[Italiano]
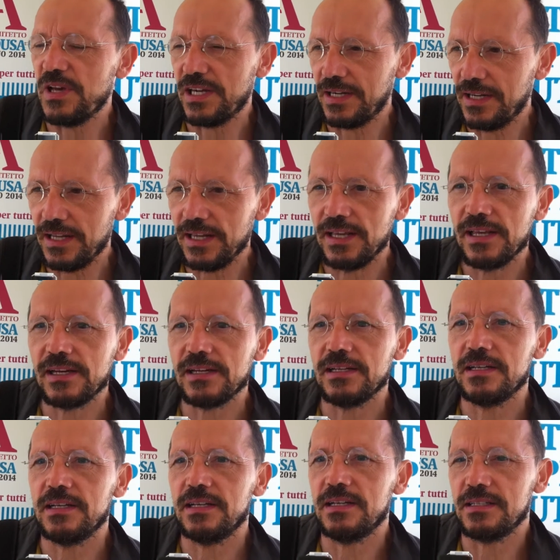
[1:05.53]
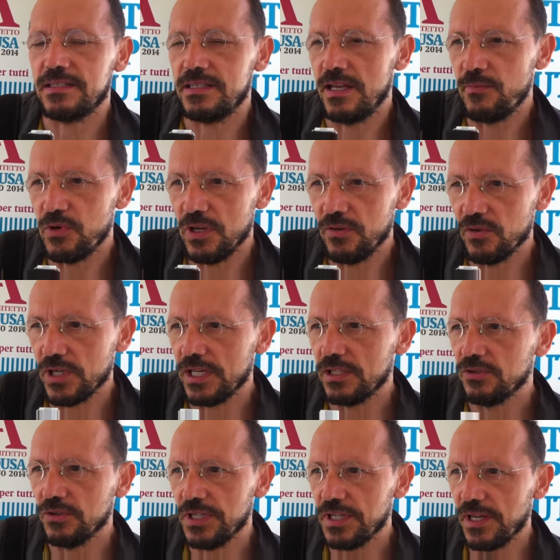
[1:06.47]
a Marghera, stiamo
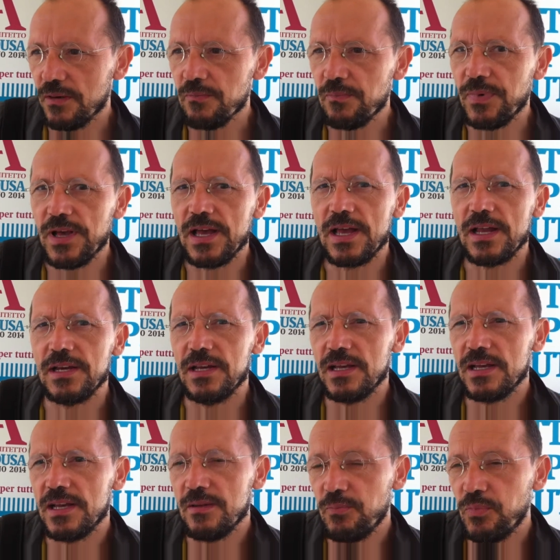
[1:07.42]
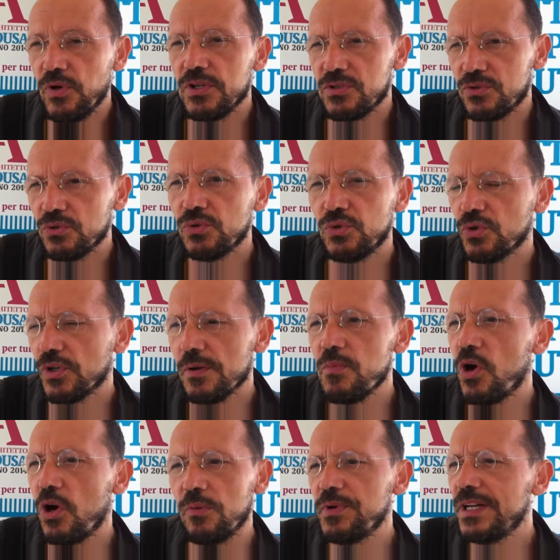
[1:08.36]
lavorando in Campania e poi strutture
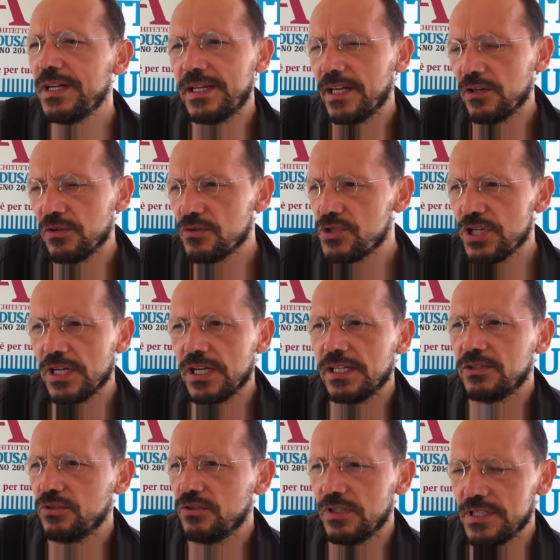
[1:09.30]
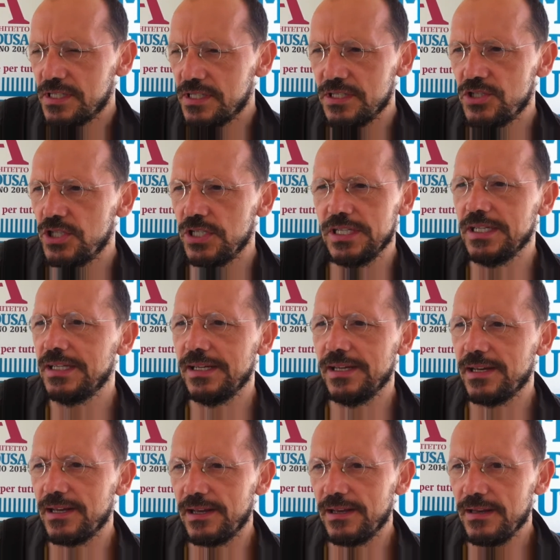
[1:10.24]
mobili che hanno girato la
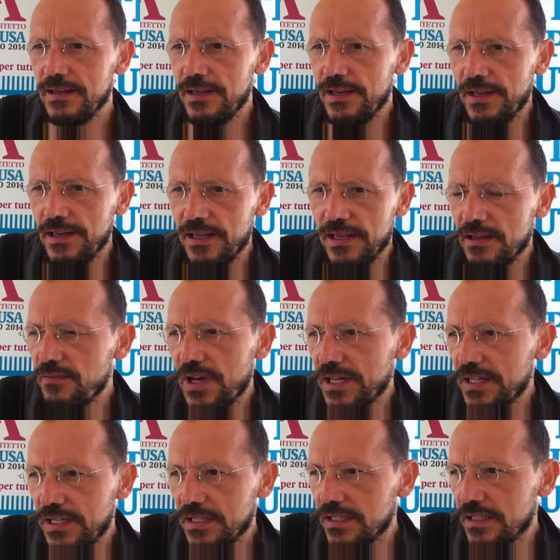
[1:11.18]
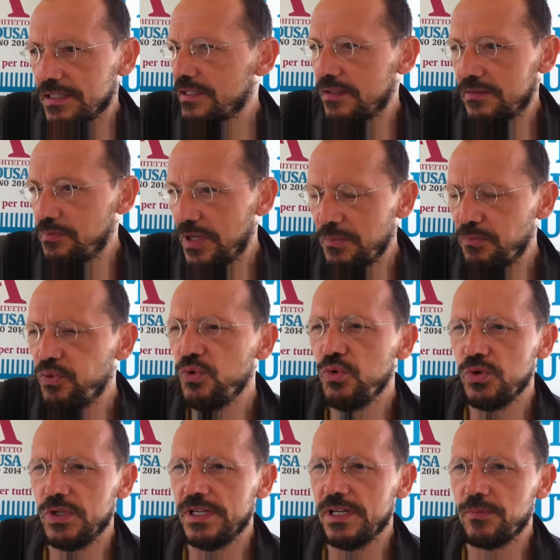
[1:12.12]
Sicilia e vari, eh, la, la,
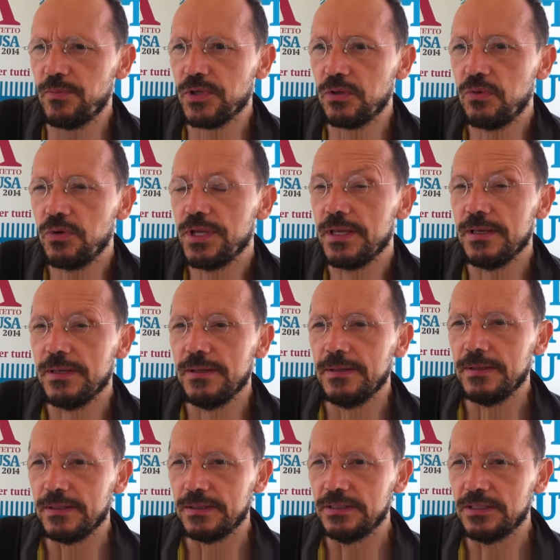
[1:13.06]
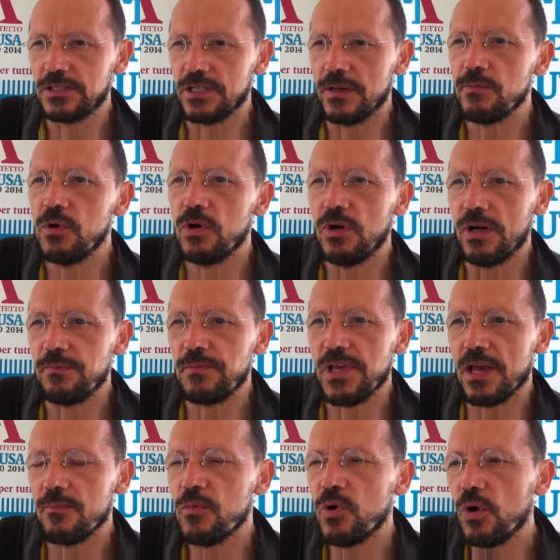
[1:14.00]
Puglia, per cui diciamo,
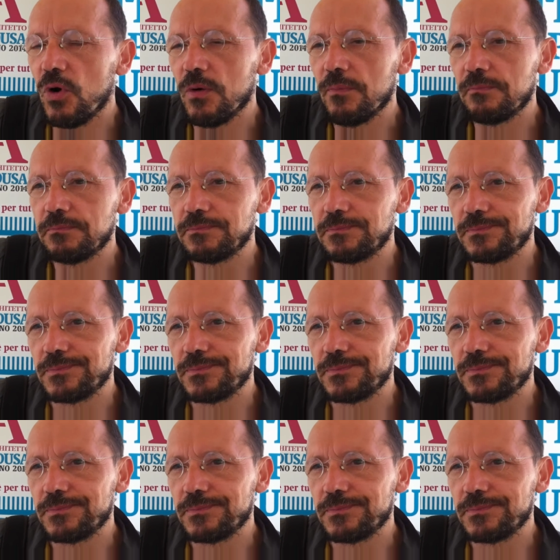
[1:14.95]
abbiamo